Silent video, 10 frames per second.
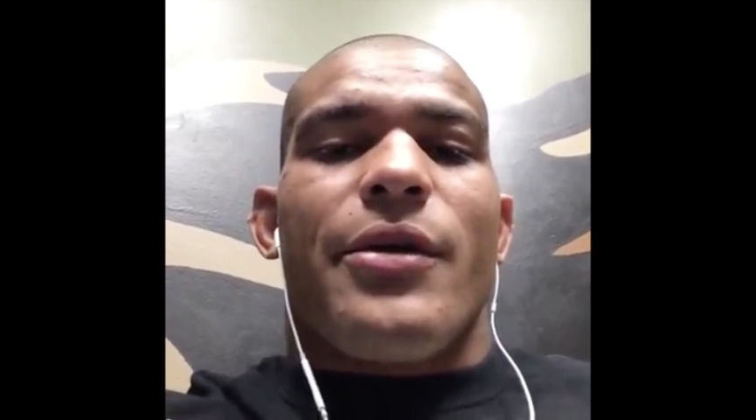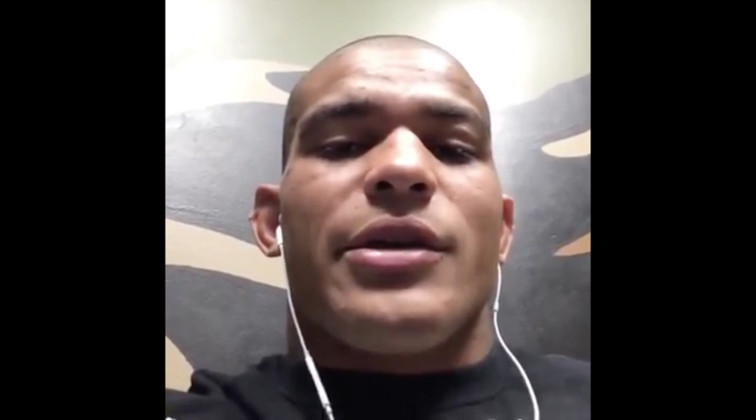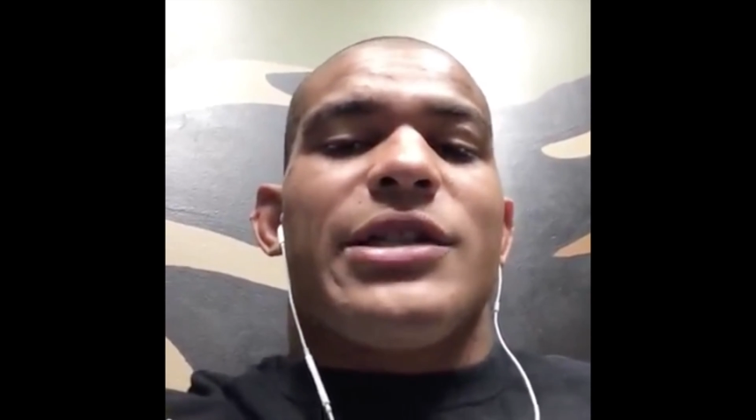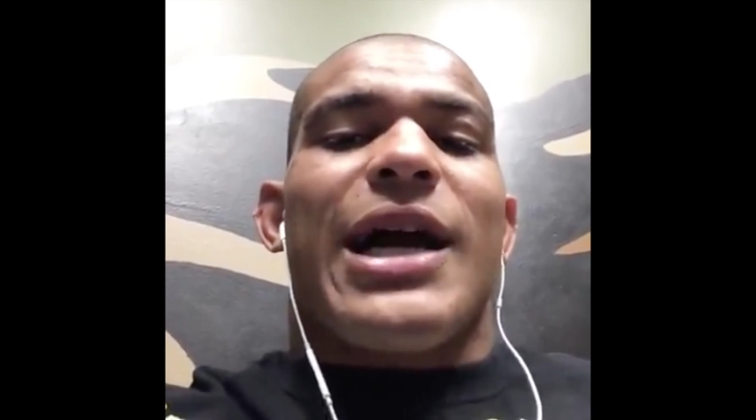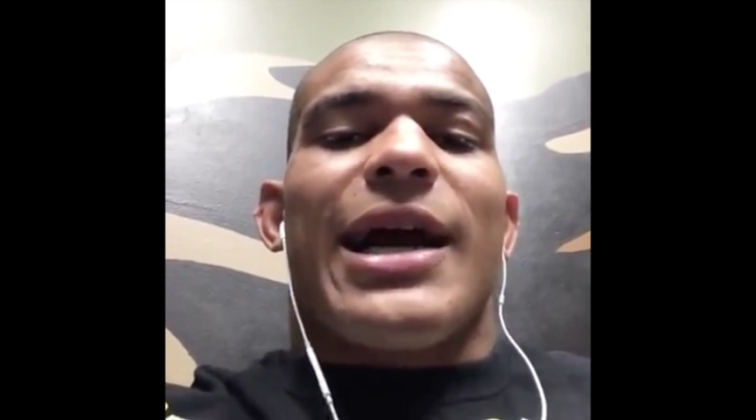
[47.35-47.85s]

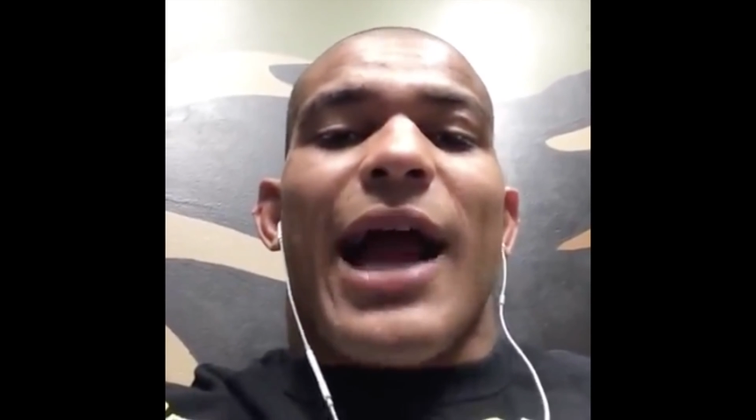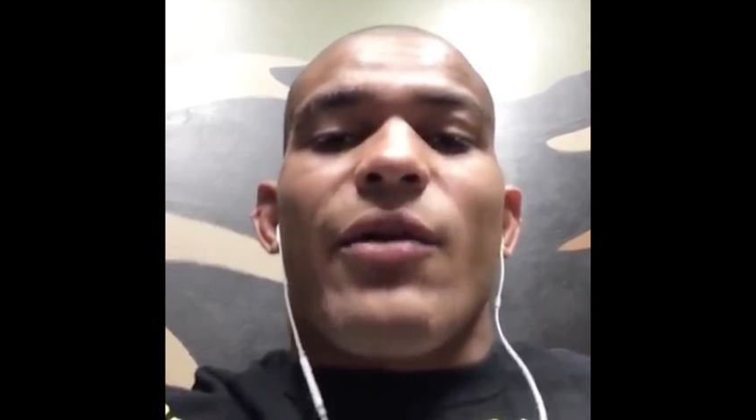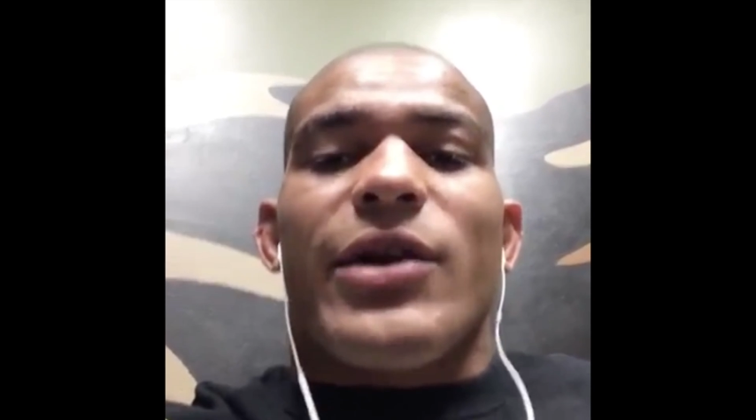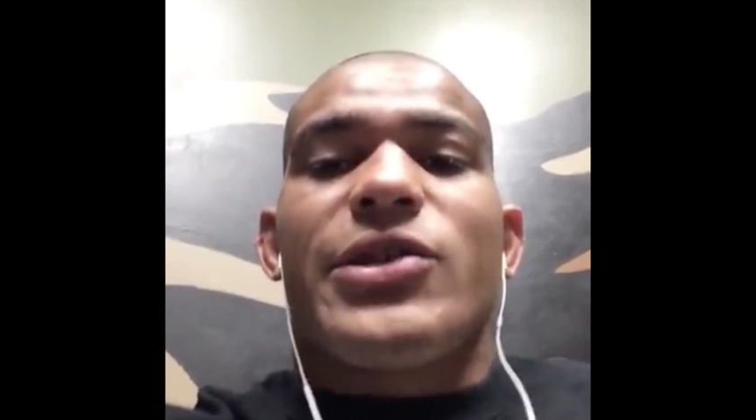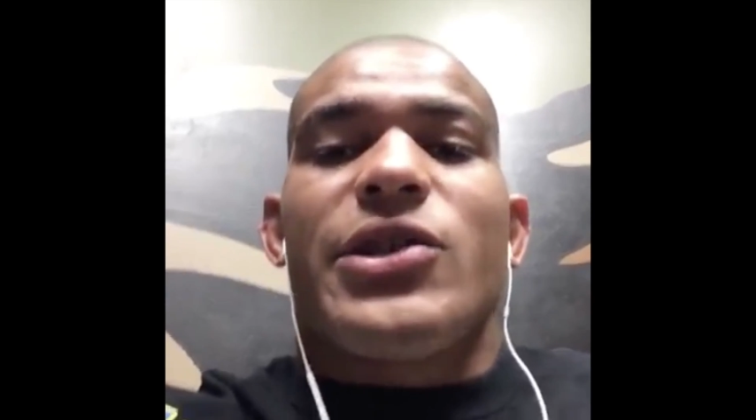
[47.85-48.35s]
de arcar com
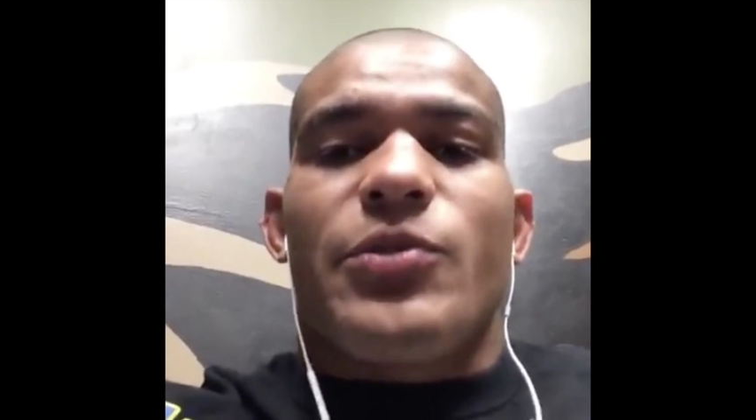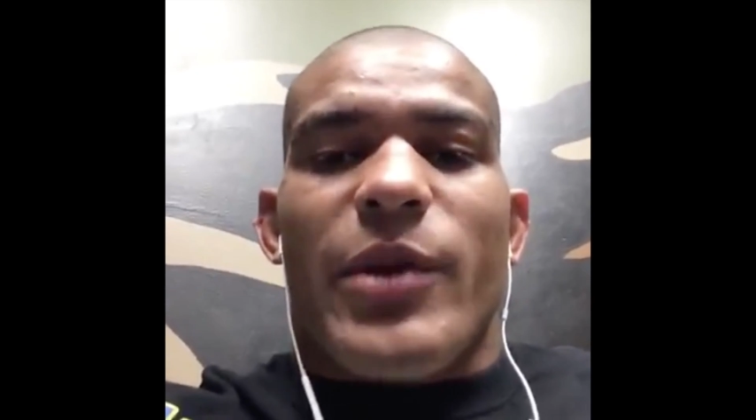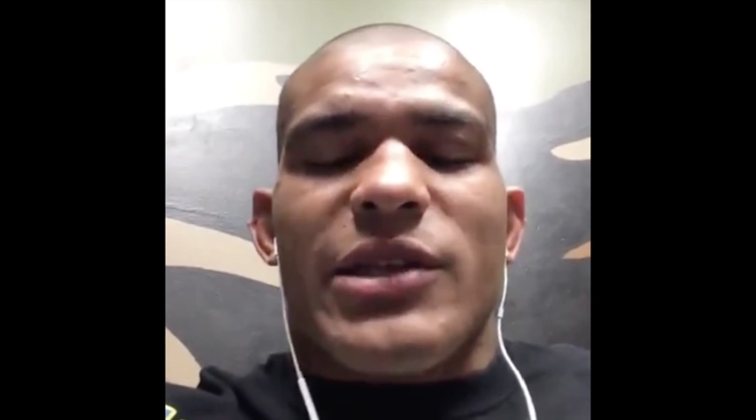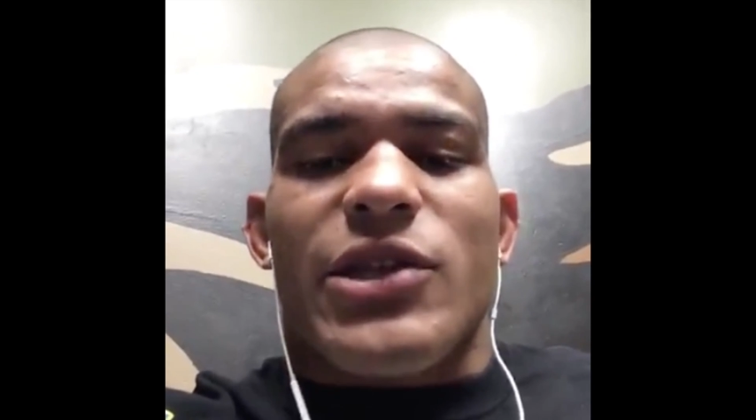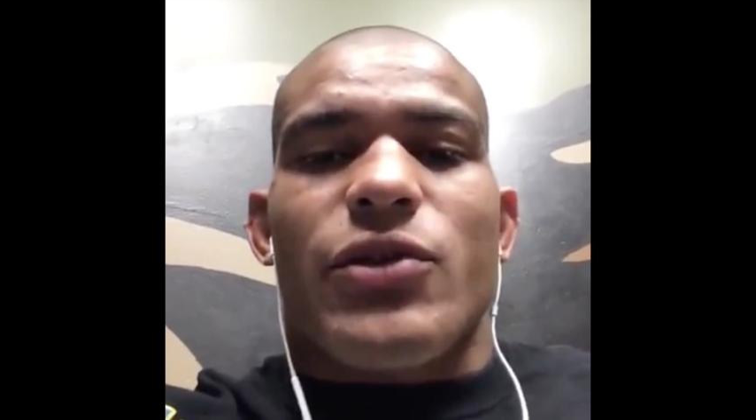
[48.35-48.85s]
as
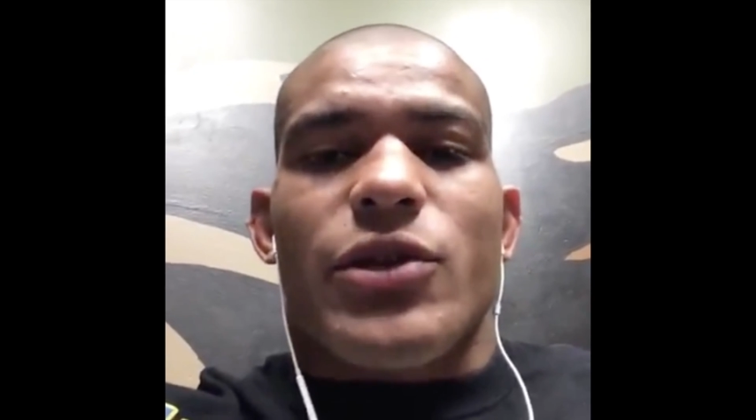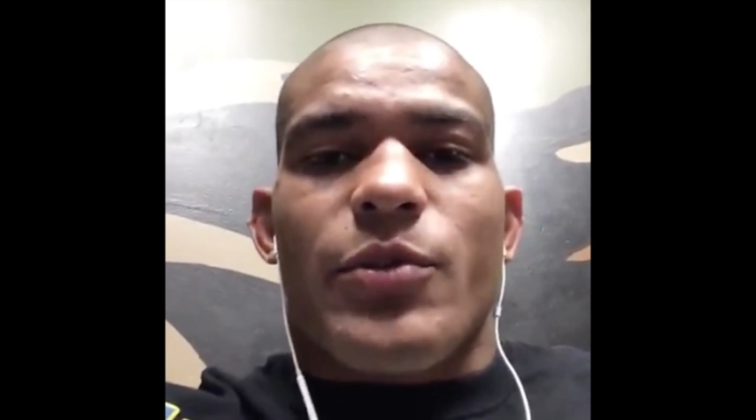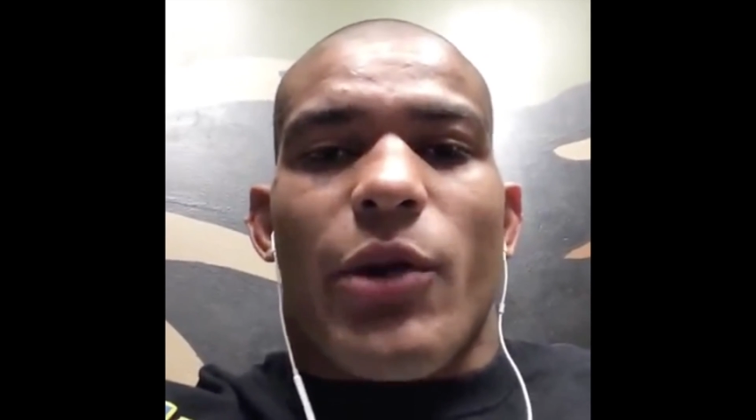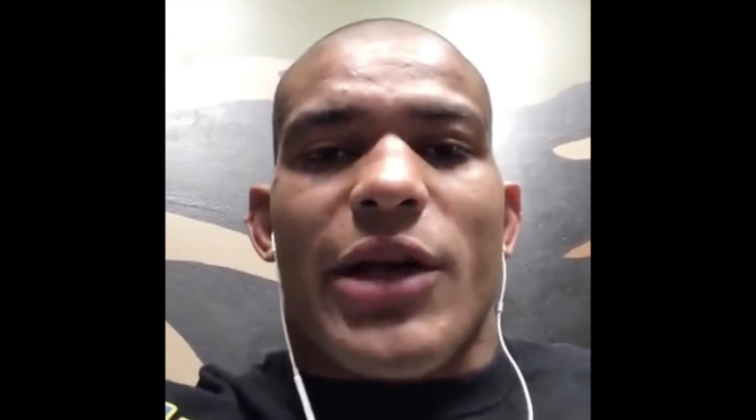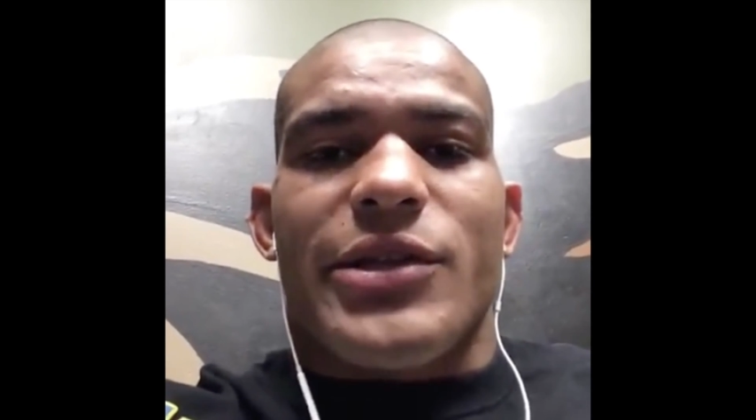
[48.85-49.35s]
despesas que o
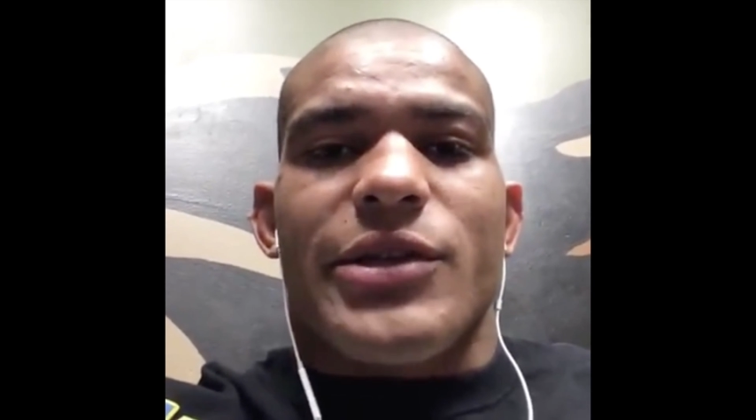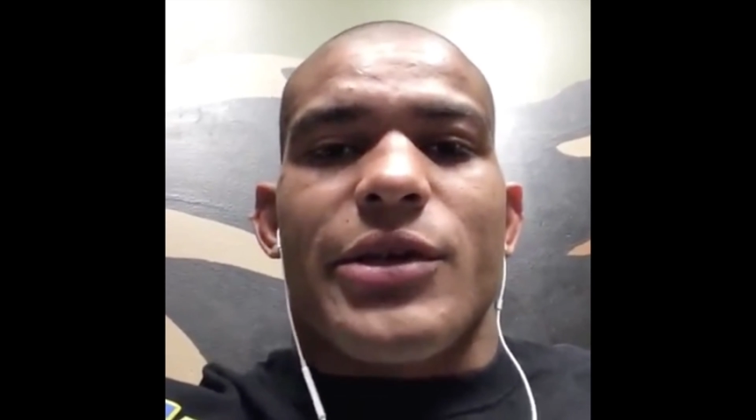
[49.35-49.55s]
esporte.